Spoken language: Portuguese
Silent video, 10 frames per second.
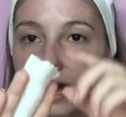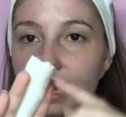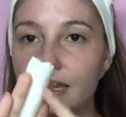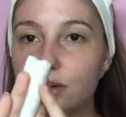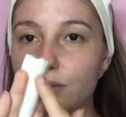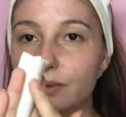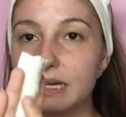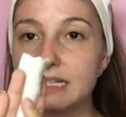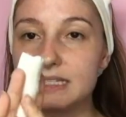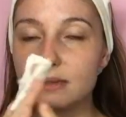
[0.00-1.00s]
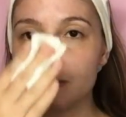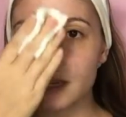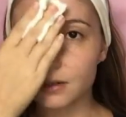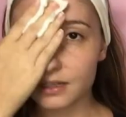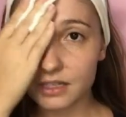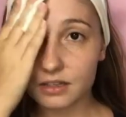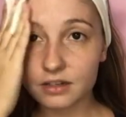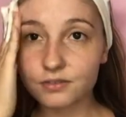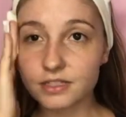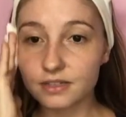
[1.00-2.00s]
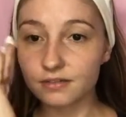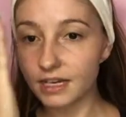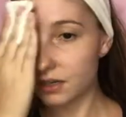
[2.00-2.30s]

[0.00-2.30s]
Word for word: Aí com esse meio aqui, ó, você vai